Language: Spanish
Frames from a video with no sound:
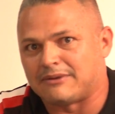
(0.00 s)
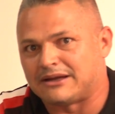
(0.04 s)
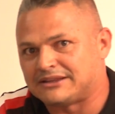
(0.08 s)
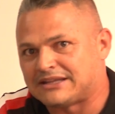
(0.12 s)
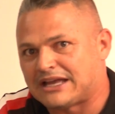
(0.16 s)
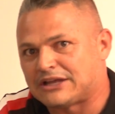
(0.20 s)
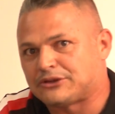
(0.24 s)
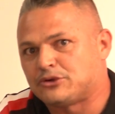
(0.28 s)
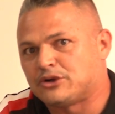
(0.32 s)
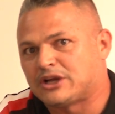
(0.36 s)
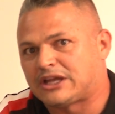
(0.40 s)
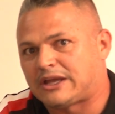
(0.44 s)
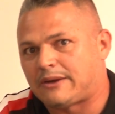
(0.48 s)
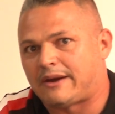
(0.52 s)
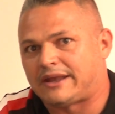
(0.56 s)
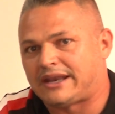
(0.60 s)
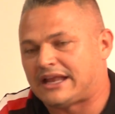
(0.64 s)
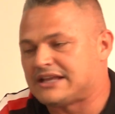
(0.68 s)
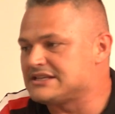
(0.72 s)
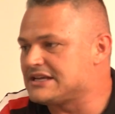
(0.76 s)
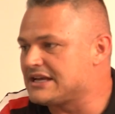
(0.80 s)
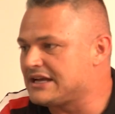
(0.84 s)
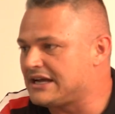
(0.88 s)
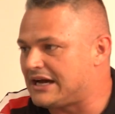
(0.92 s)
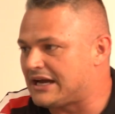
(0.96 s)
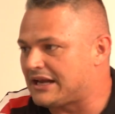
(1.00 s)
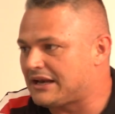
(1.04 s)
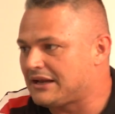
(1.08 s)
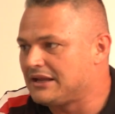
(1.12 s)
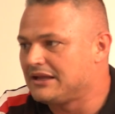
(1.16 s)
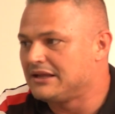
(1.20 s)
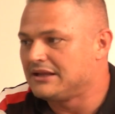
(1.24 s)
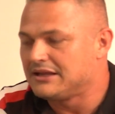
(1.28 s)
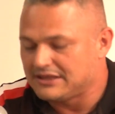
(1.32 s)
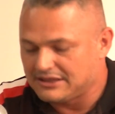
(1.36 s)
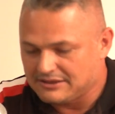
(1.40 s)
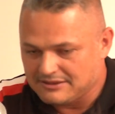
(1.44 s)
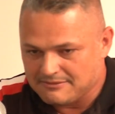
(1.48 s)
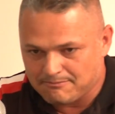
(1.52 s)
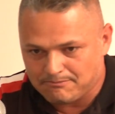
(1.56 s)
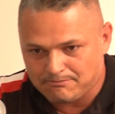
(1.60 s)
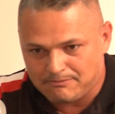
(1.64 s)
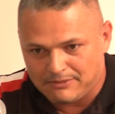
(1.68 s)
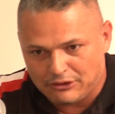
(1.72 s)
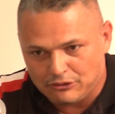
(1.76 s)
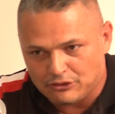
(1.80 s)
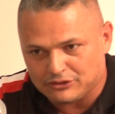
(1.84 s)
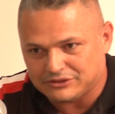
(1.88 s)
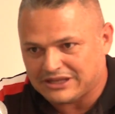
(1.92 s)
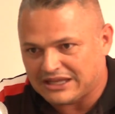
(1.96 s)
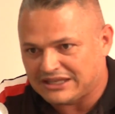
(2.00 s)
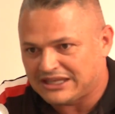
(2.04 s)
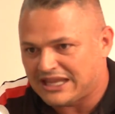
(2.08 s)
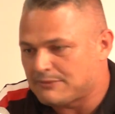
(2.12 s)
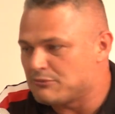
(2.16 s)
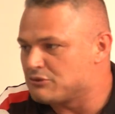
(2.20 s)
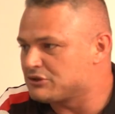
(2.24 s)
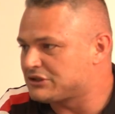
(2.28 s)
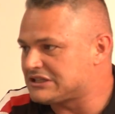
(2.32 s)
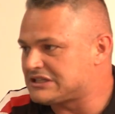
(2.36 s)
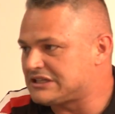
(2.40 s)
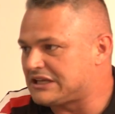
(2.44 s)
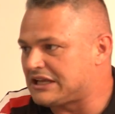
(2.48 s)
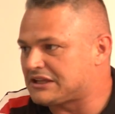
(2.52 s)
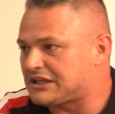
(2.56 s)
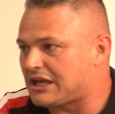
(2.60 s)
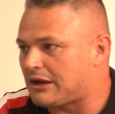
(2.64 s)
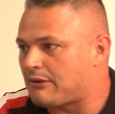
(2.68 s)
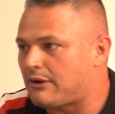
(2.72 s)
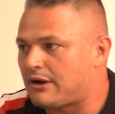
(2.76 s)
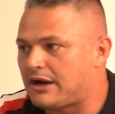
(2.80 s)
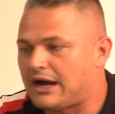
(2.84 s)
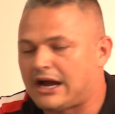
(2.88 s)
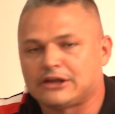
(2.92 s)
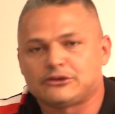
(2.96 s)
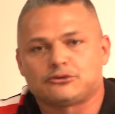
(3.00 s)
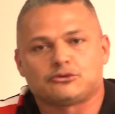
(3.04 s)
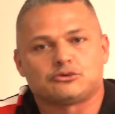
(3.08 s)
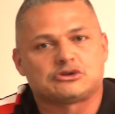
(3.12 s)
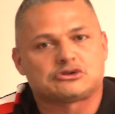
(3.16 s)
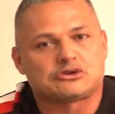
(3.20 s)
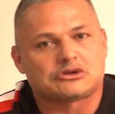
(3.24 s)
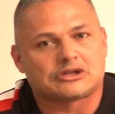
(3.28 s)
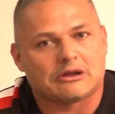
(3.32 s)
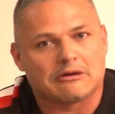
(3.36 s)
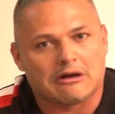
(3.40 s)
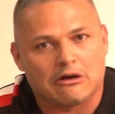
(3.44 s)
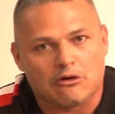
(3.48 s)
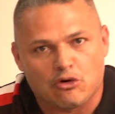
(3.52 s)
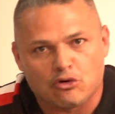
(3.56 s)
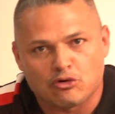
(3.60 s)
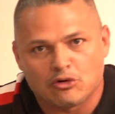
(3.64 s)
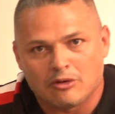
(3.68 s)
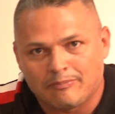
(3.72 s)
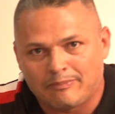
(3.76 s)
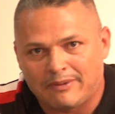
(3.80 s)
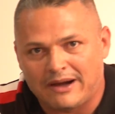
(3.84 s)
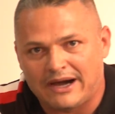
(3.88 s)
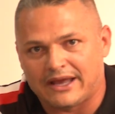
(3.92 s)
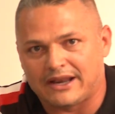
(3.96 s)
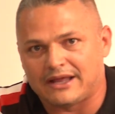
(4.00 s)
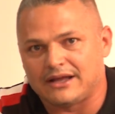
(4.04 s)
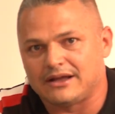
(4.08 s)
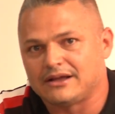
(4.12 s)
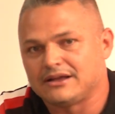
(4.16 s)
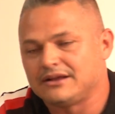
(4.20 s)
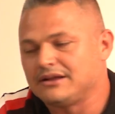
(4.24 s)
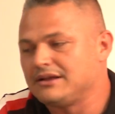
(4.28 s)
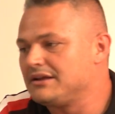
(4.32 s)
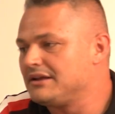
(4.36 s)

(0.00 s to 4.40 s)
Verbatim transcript: mandato que van a llegar, pero tenemos que seguir trabajando. Nuestro trabajo no para.